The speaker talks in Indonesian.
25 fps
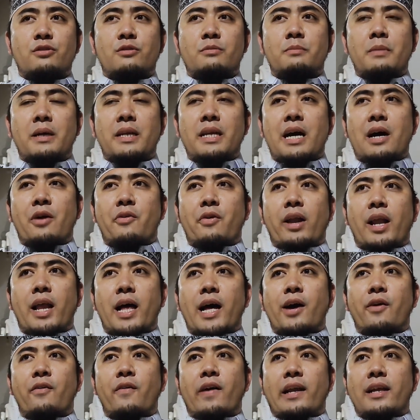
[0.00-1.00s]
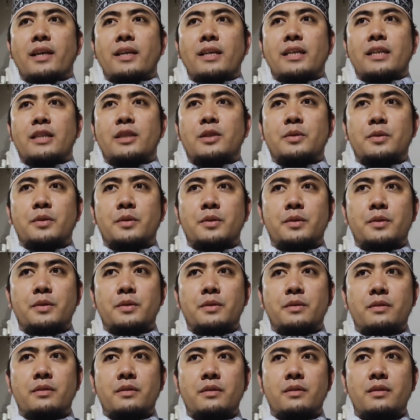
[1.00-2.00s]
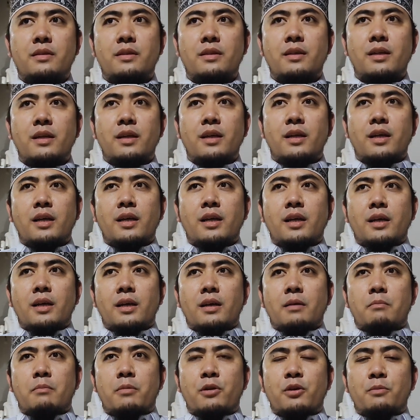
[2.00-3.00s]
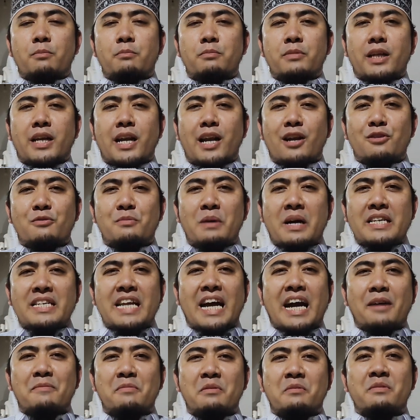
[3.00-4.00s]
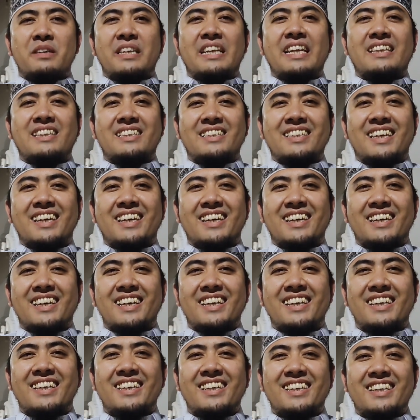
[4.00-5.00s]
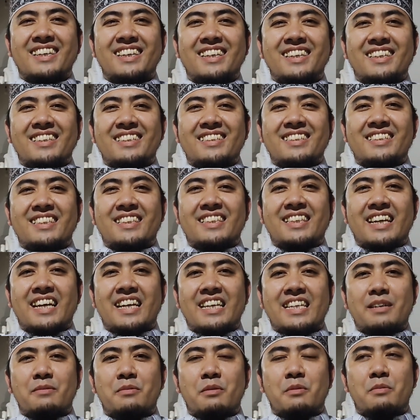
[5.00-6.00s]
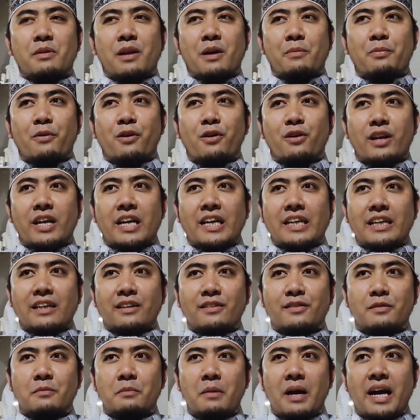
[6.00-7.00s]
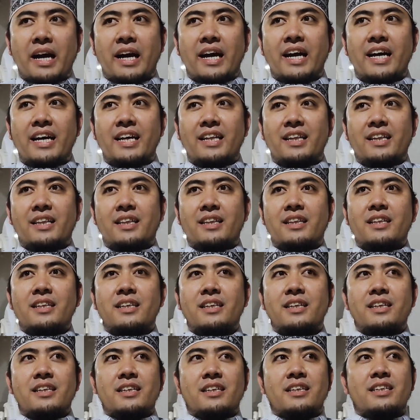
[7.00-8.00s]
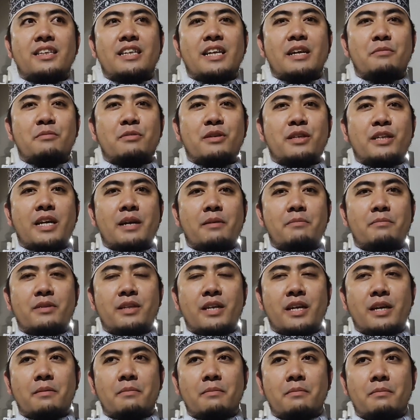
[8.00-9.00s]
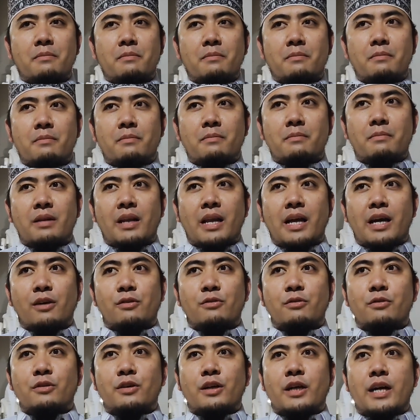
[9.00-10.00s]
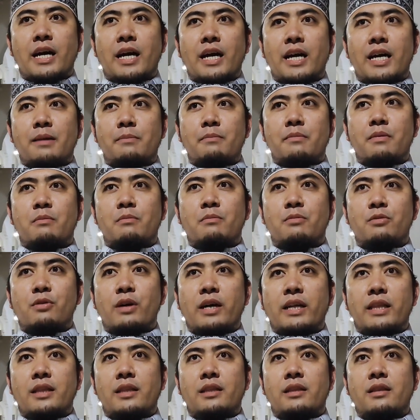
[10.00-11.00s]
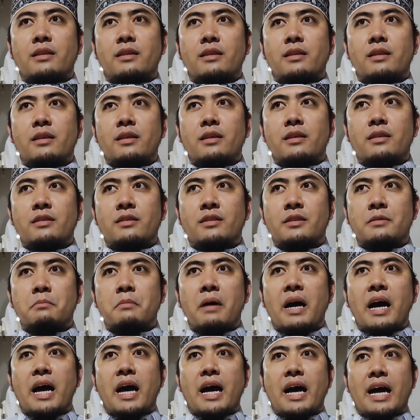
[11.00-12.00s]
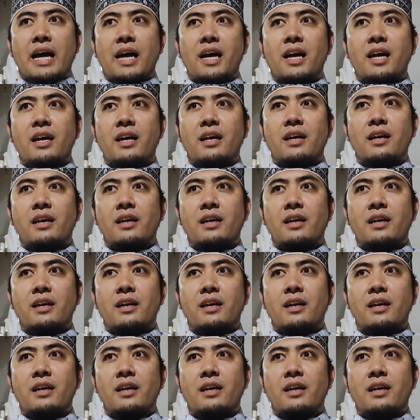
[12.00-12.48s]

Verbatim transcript: Cuman awal-awal itu belum terlalu banyak peminatnya. Jadi hanya beberapa orang yang semangat, diam-diam dia melakukan membuat jemaah